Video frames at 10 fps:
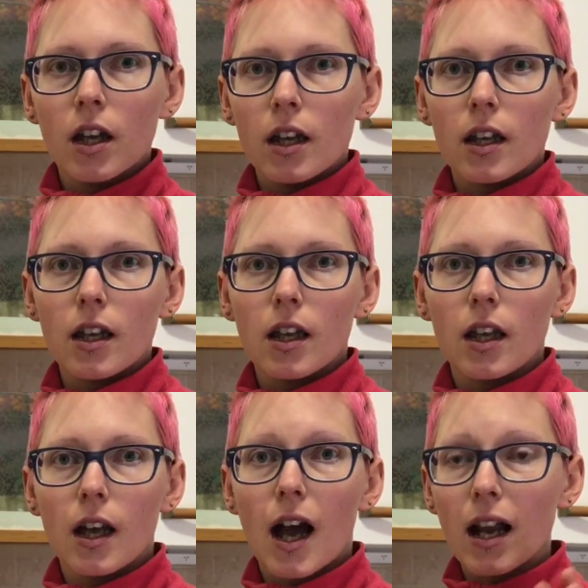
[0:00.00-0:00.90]

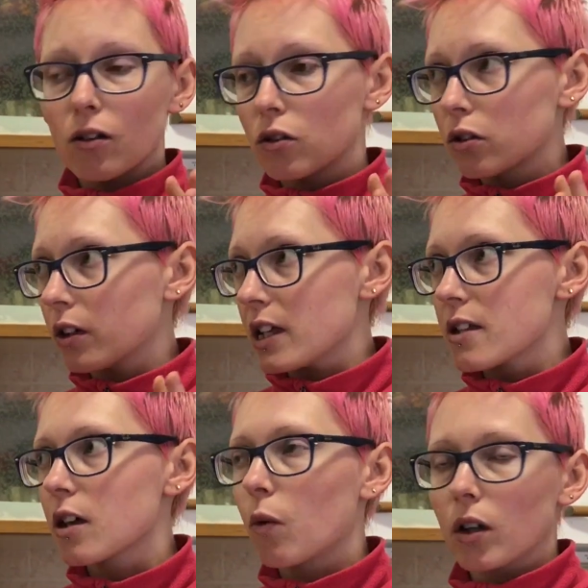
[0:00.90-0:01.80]
e
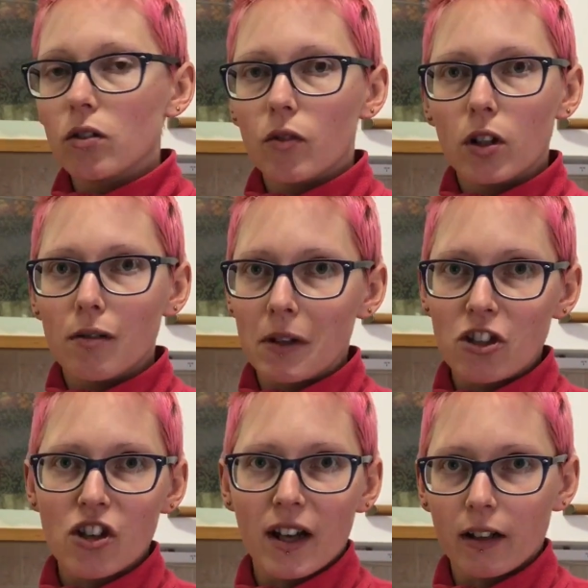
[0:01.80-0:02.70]
all'occorrenza quando voglio
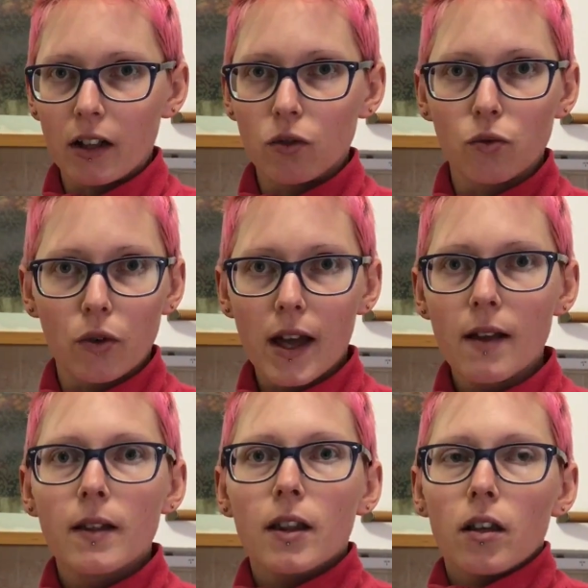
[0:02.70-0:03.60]
mangiarne due,